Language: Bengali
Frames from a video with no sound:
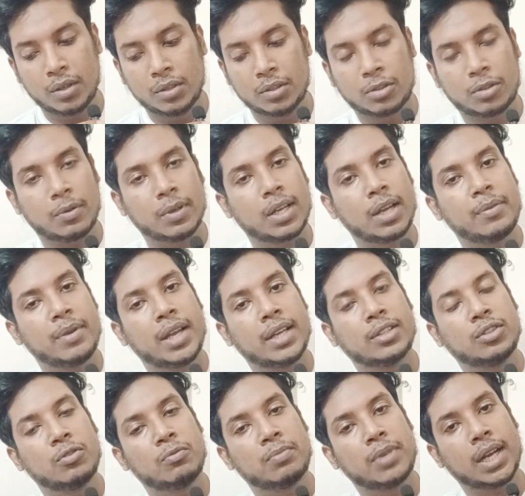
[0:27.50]
তোমাকে আমি
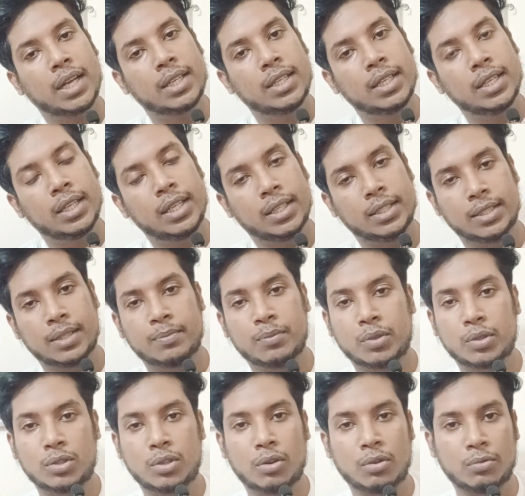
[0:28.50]
একদম প্র্যাকটিক্যাল এক্সাম্পল
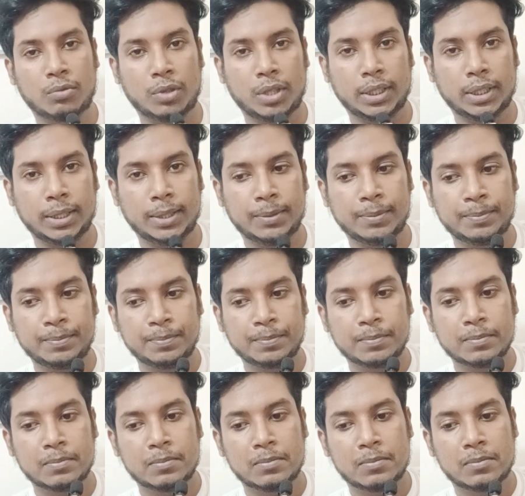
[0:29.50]
সহ বলে দিই
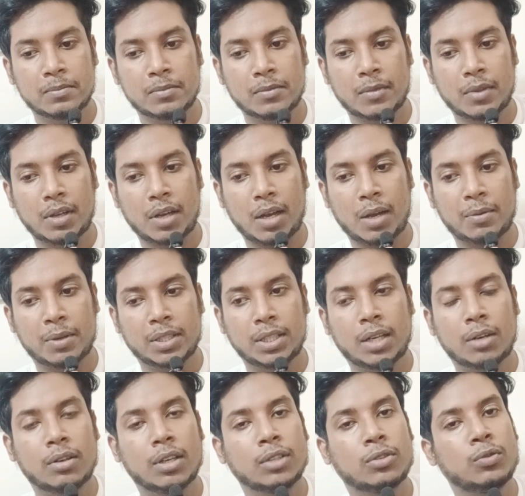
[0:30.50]
আমার
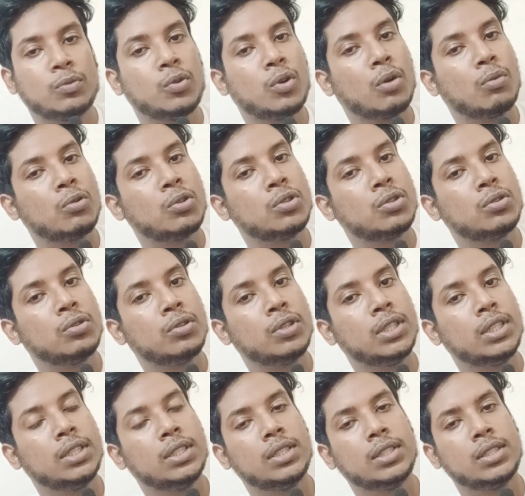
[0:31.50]
ধারণা তুমি অবশ্যই
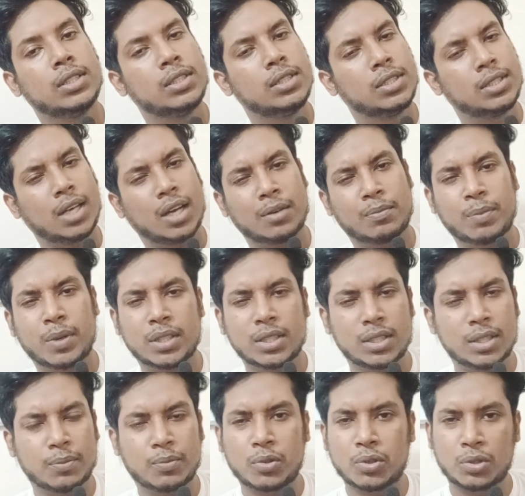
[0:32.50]
চার
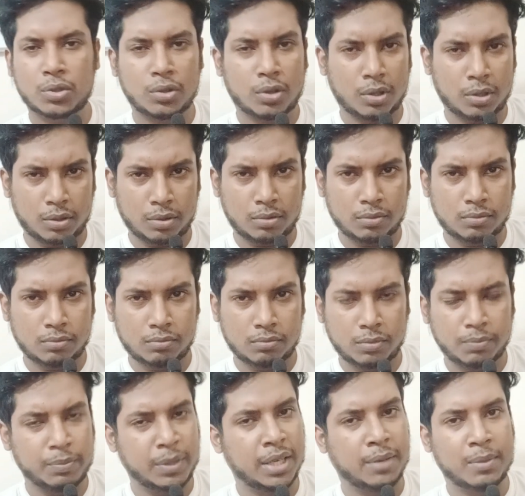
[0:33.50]
পাঁচটা প্রশ্ন
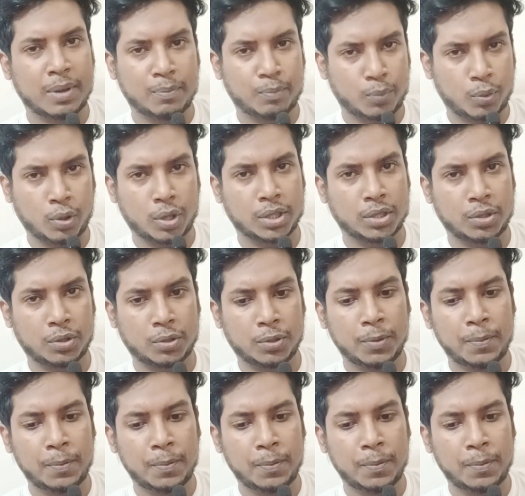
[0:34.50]
মিনিমাম পড়েছ